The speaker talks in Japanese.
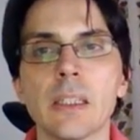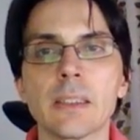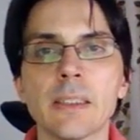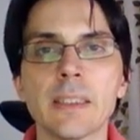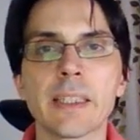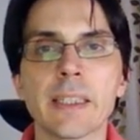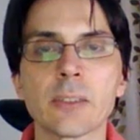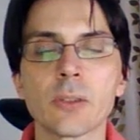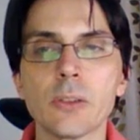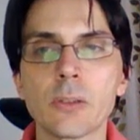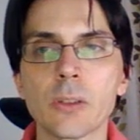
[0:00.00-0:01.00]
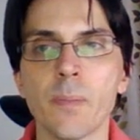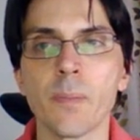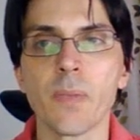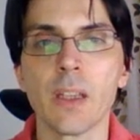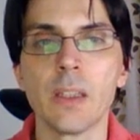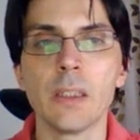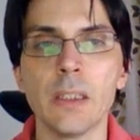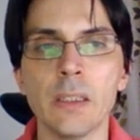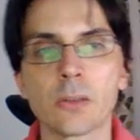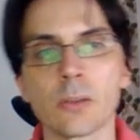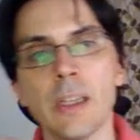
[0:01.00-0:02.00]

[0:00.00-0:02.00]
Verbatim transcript: なぜかというと、えっと、